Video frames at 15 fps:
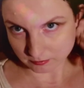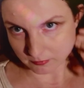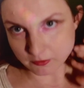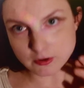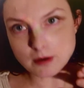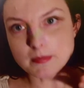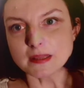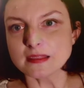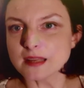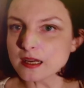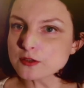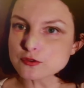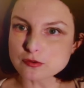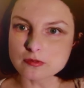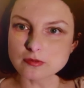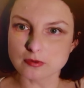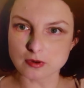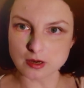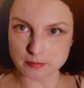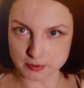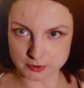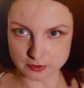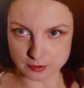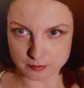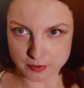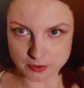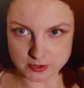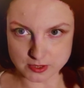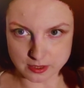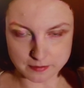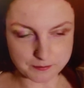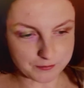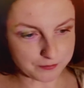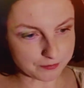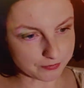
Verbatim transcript: W komentarzu w ogóle pod tym postem.